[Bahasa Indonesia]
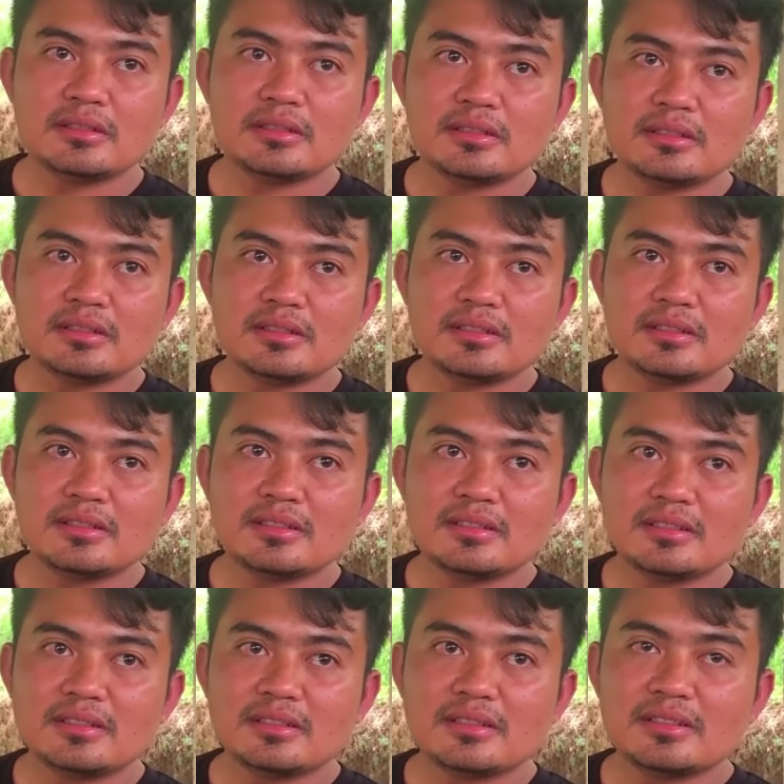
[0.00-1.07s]
atau shock
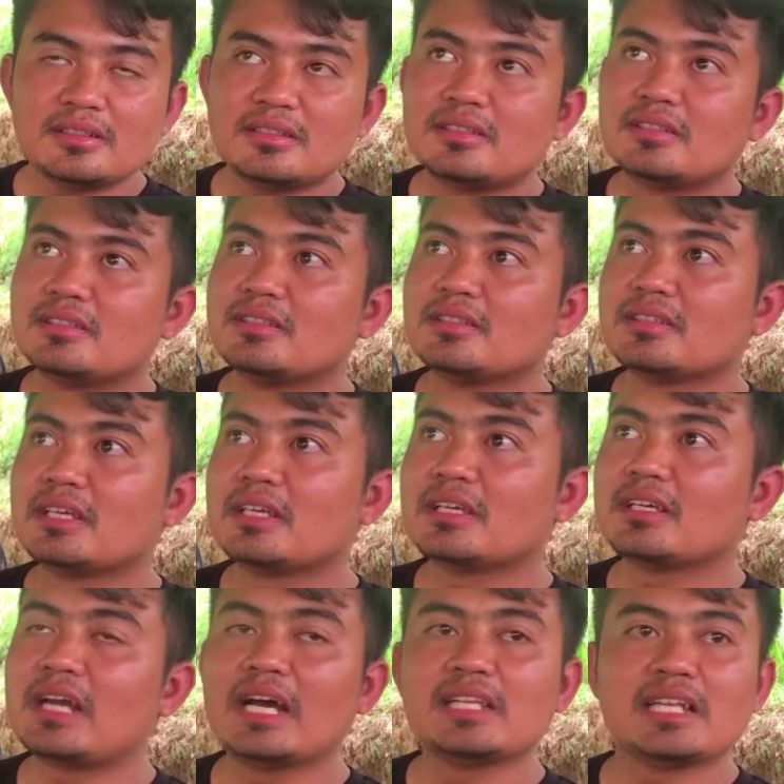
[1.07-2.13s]
atau gimana mas
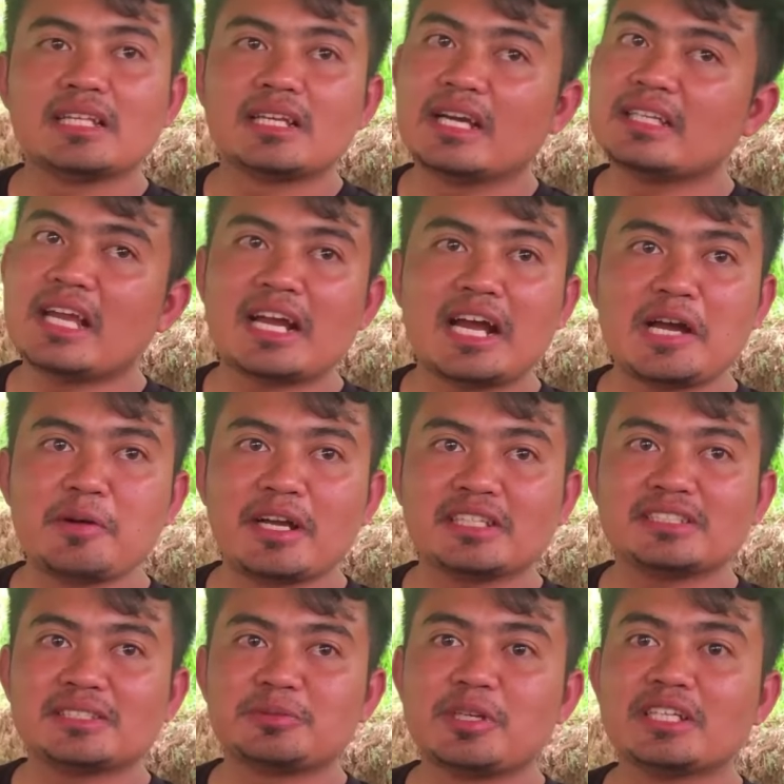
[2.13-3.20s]
Gih, enggak, enggak nyangka
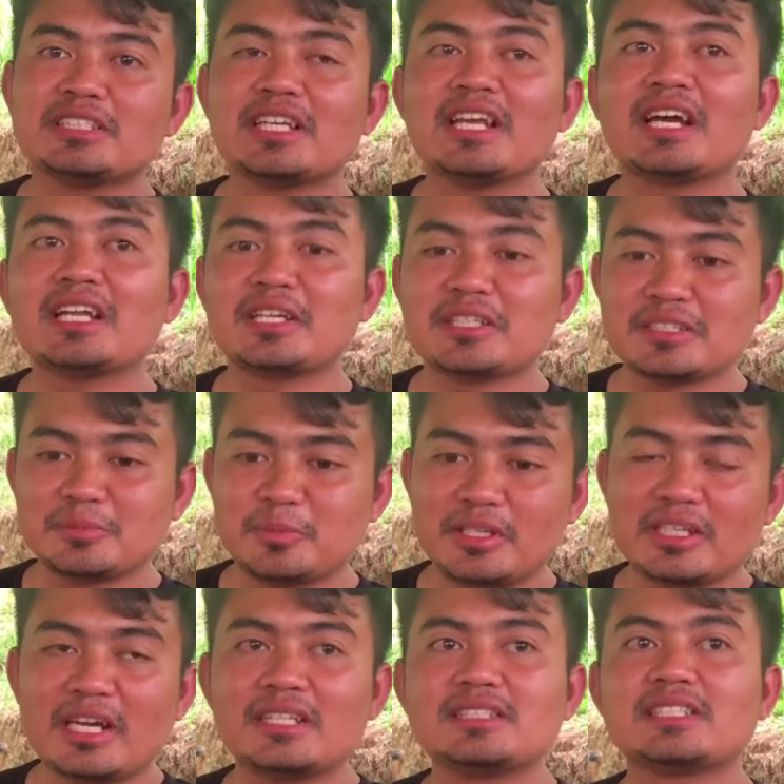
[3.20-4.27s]
mas biasanya hmm. kan yang
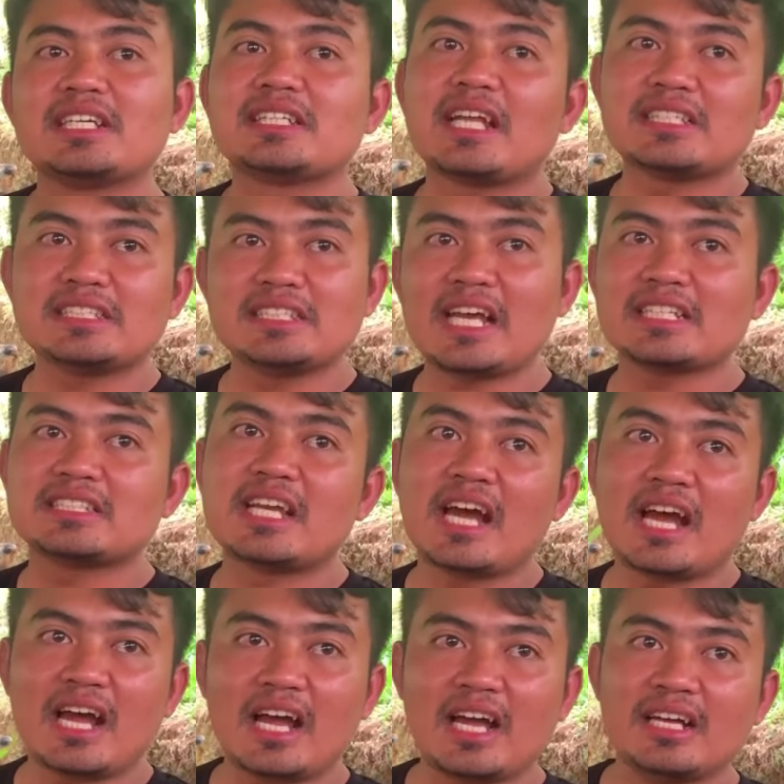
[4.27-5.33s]
belikan sekitar sini
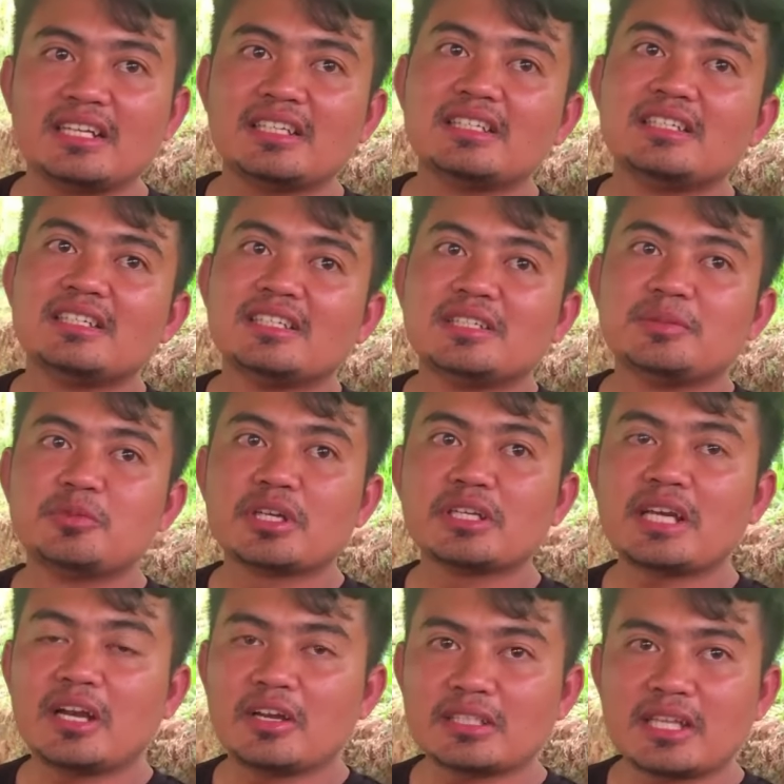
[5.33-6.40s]
aja hmm. mungkin
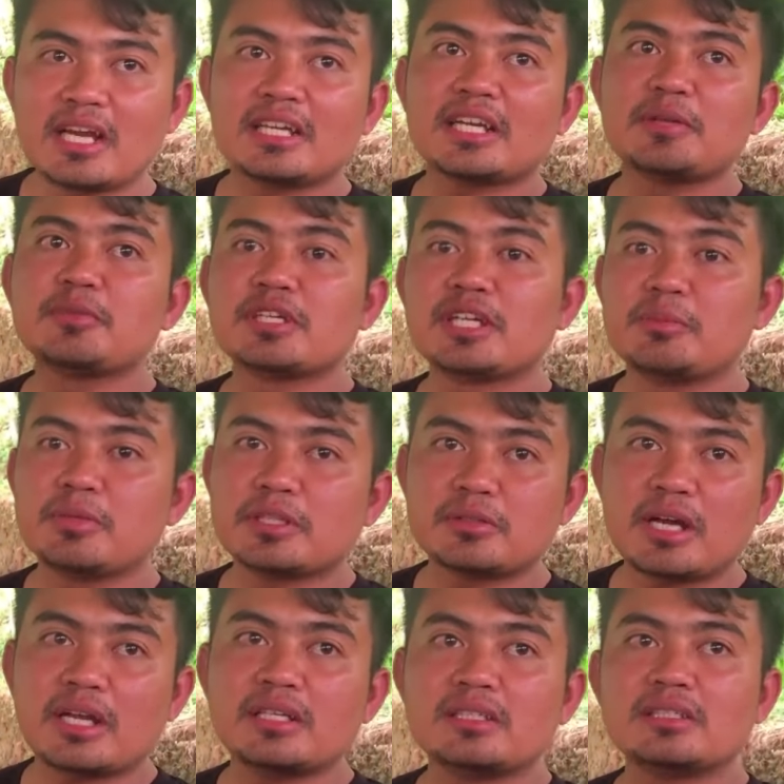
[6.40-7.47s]
kalau kita kirim-kirim itu
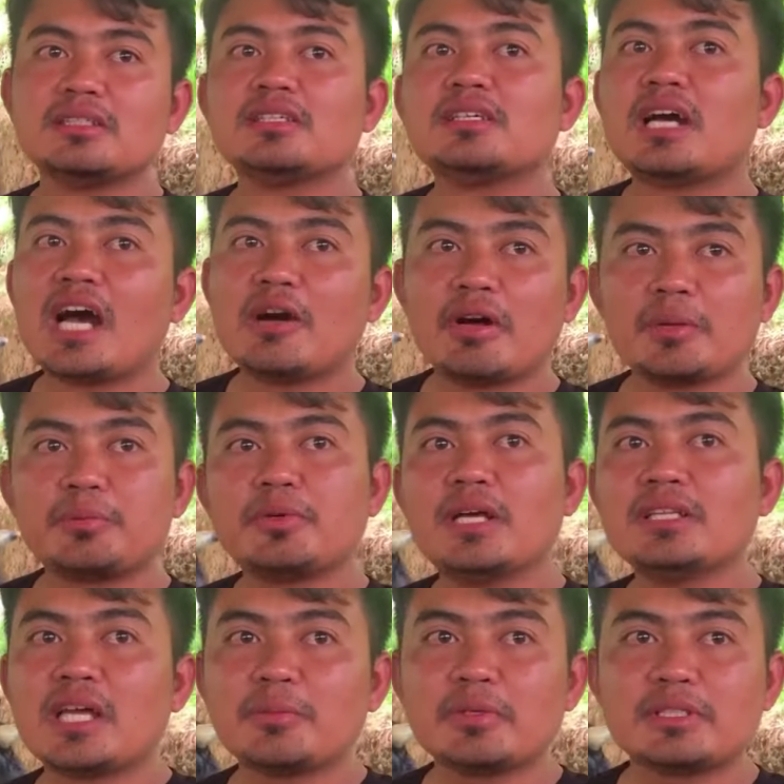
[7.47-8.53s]
kan awal
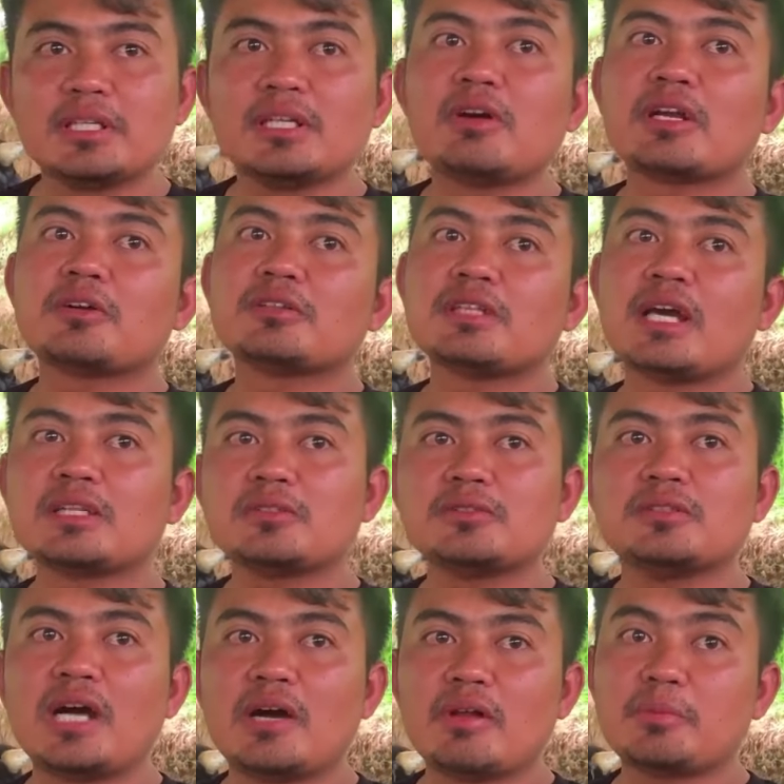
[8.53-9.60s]
bulan tapi di luar kota
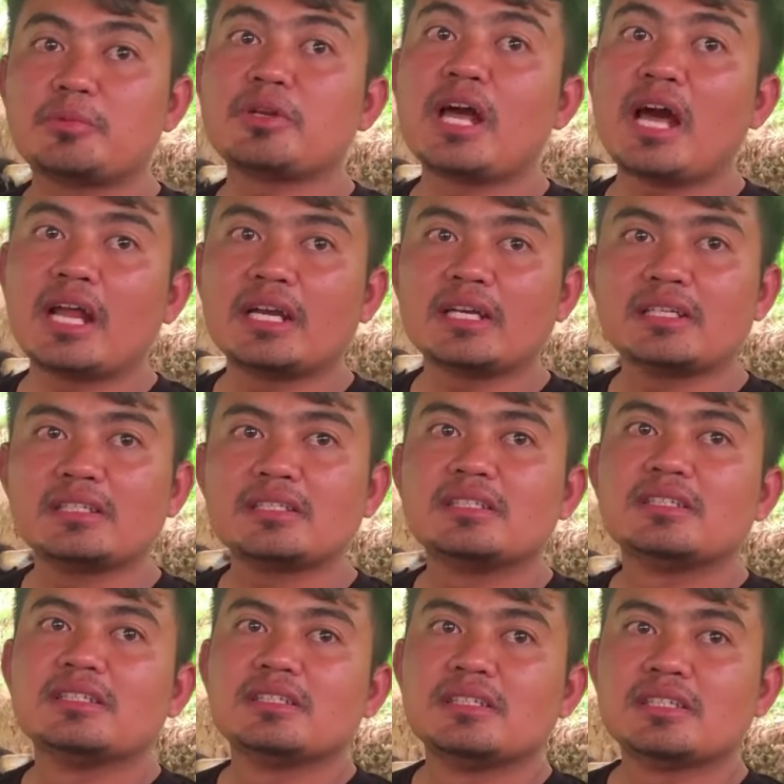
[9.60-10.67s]
itu awal bulan
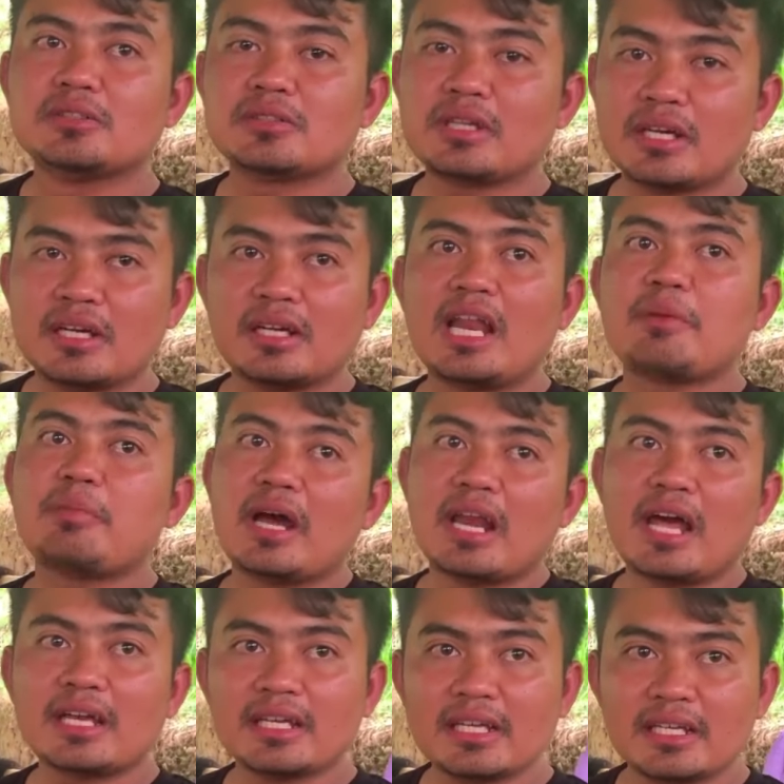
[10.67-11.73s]
hmm. itu ke lapak
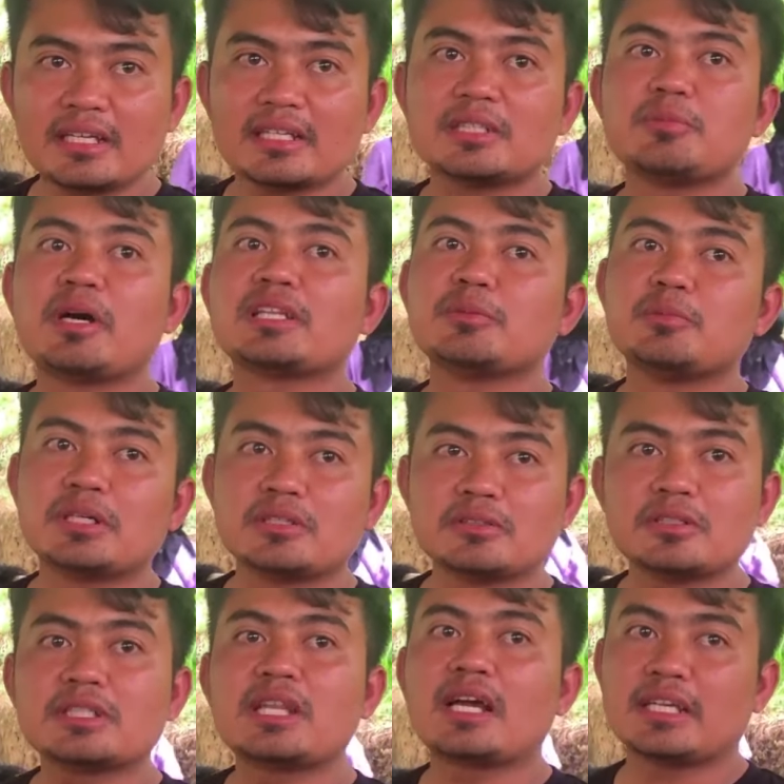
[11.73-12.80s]
lain ke tempat temen
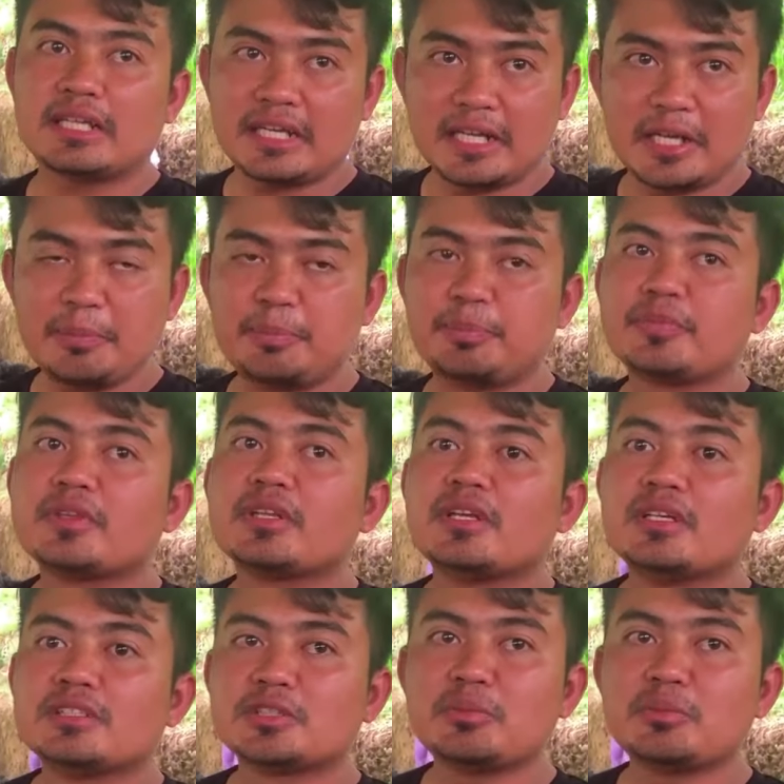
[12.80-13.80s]
itu kita kirim hmm.